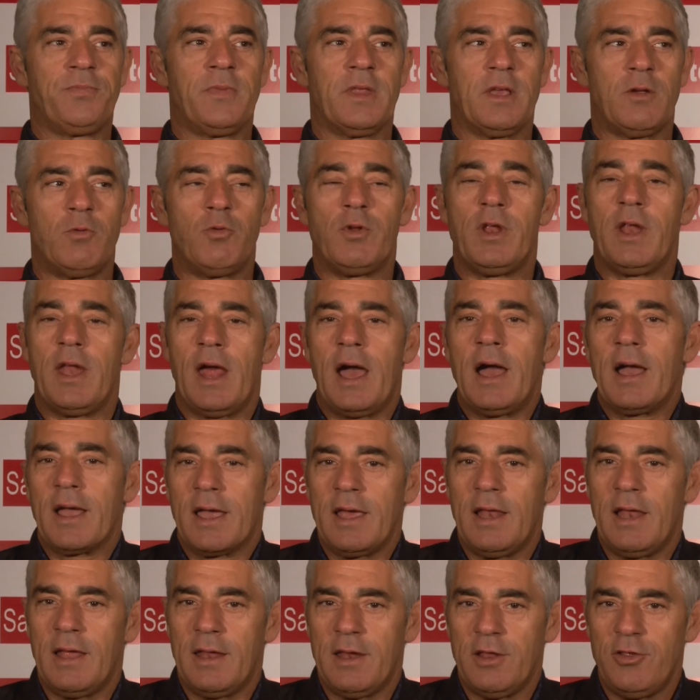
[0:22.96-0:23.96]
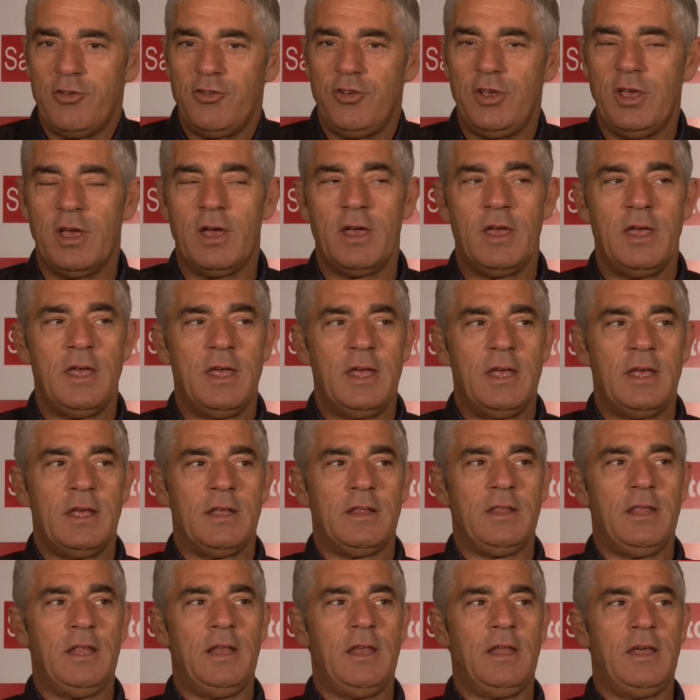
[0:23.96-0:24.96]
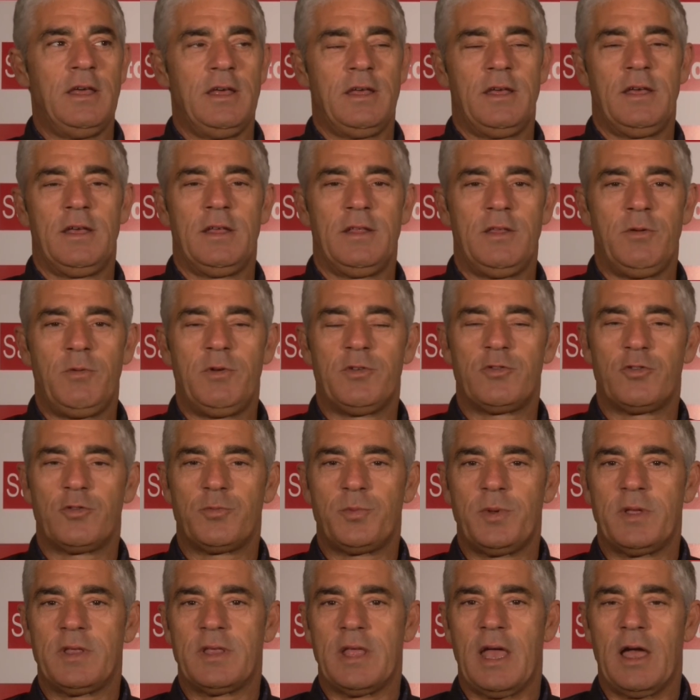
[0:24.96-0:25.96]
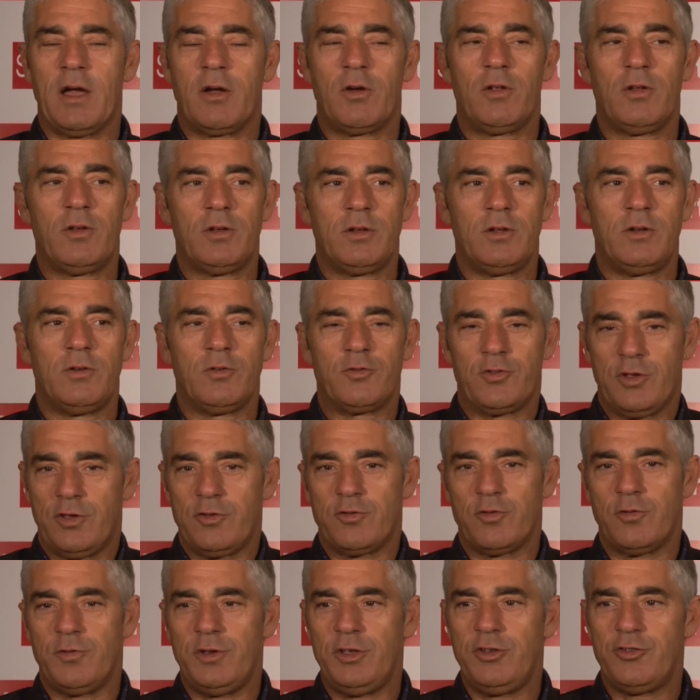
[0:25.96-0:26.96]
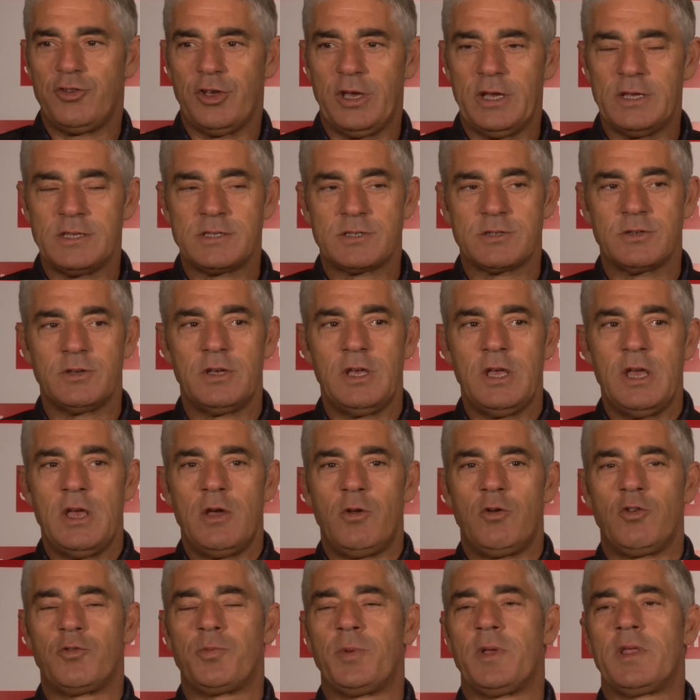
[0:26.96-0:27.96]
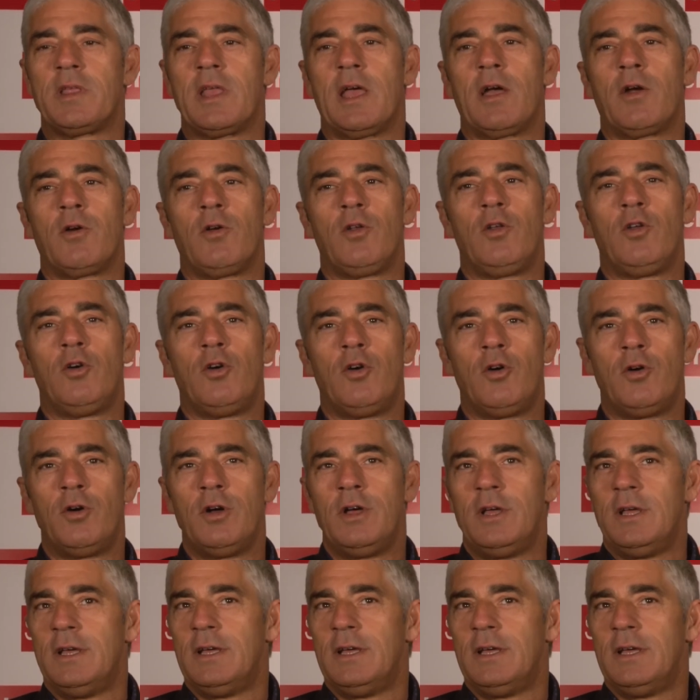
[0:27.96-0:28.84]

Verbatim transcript: curerà anche la regia del, di questo spettacolo, lo stesso Vincenzo, uno spettacolo,